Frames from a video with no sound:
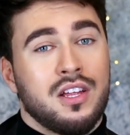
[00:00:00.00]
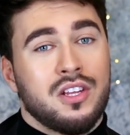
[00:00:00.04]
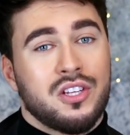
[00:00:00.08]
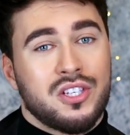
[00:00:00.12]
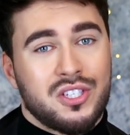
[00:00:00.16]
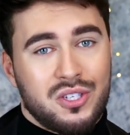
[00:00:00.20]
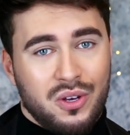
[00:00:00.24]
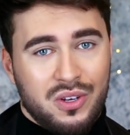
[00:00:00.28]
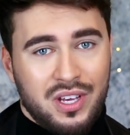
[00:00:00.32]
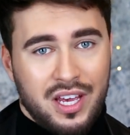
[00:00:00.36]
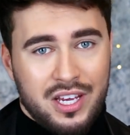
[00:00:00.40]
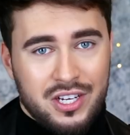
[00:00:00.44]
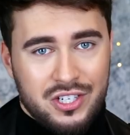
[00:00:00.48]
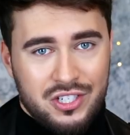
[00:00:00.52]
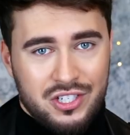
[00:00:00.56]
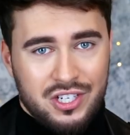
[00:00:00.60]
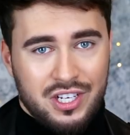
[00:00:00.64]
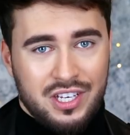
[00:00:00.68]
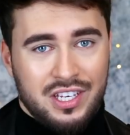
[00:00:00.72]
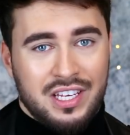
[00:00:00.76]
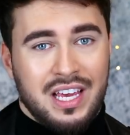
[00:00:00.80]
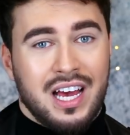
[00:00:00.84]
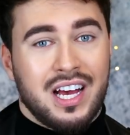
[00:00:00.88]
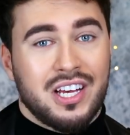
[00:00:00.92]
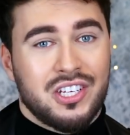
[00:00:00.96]
co jesz
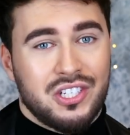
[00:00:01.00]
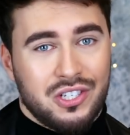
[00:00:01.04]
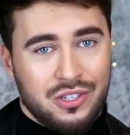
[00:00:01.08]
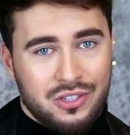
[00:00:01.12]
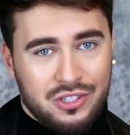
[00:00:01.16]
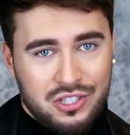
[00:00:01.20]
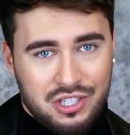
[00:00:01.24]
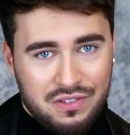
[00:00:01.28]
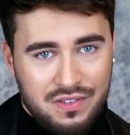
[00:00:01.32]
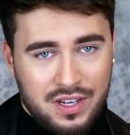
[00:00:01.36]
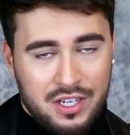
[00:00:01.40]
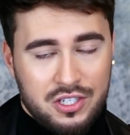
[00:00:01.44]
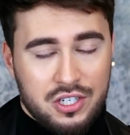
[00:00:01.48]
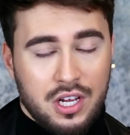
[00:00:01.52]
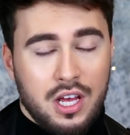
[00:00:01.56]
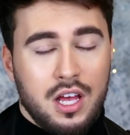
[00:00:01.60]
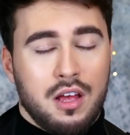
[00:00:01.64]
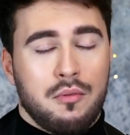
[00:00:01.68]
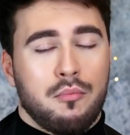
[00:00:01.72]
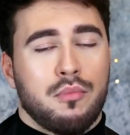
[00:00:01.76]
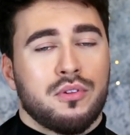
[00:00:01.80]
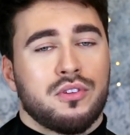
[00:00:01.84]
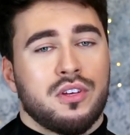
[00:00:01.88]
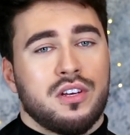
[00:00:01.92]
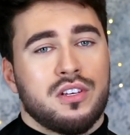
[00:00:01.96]
i jak się odżywiasz,
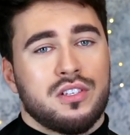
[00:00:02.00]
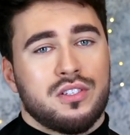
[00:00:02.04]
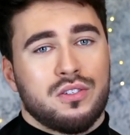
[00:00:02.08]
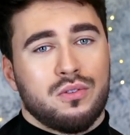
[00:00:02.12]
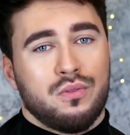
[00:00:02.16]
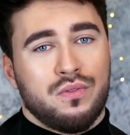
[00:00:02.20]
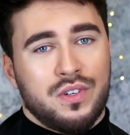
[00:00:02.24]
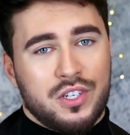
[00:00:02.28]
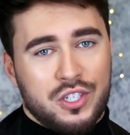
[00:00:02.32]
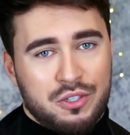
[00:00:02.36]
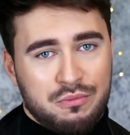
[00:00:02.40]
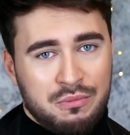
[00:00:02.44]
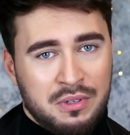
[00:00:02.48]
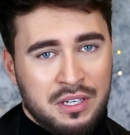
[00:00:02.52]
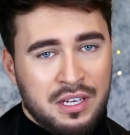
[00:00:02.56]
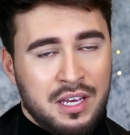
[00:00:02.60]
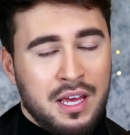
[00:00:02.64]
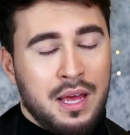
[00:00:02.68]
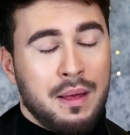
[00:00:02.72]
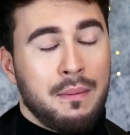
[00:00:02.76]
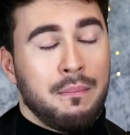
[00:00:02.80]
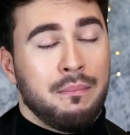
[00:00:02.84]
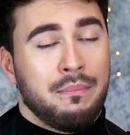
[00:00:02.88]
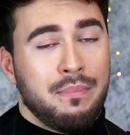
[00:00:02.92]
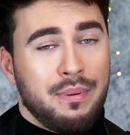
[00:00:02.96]
bo to jest, uwierz mi,
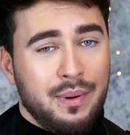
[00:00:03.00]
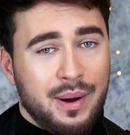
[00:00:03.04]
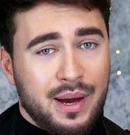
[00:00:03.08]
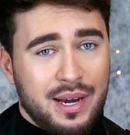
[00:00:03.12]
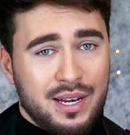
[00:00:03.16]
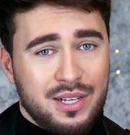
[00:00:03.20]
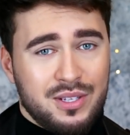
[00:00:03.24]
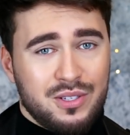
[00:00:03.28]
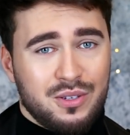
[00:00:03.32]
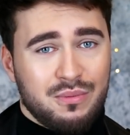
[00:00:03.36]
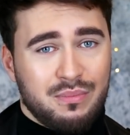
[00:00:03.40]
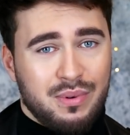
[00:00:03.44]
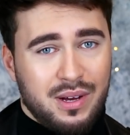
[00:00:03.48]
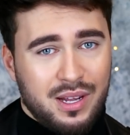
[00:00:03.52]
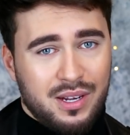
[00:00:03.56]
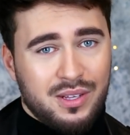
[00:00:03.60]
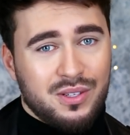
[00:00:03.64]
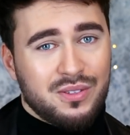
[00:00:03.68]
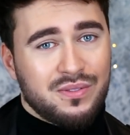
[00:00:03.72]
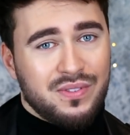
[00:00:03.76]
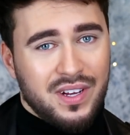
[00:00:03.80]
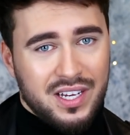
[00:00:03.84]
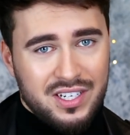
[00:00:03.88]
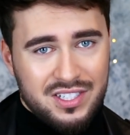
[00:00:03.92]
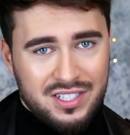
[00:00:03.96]
bardzo,
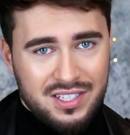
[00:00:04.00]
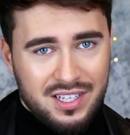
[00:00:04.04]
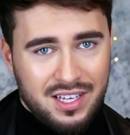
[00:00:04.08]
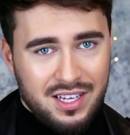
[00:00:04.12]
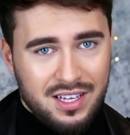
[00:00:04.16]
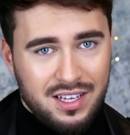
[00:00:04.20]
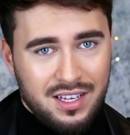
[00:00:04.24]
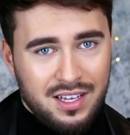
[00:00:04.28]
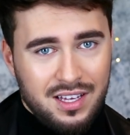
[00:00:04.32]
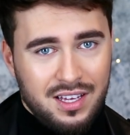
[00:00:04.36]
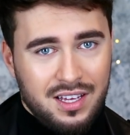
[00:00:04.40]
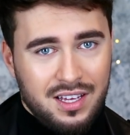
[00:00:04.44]
bardzo ważne.